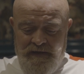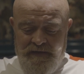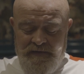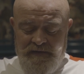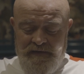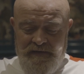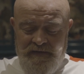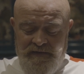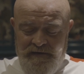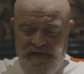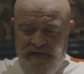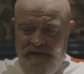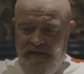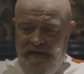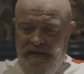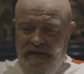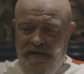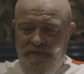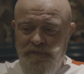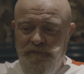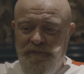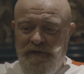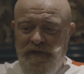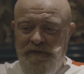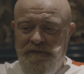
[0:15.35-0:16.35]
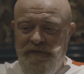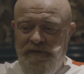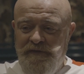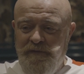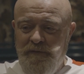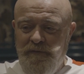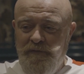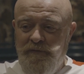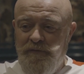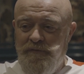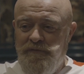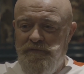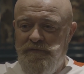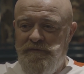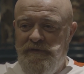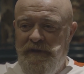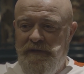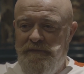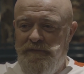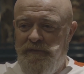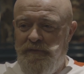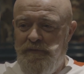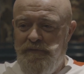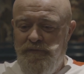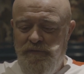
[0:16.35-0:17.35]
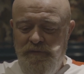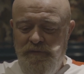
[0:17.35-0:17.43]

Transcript: dans la nouvelle vision que nous avons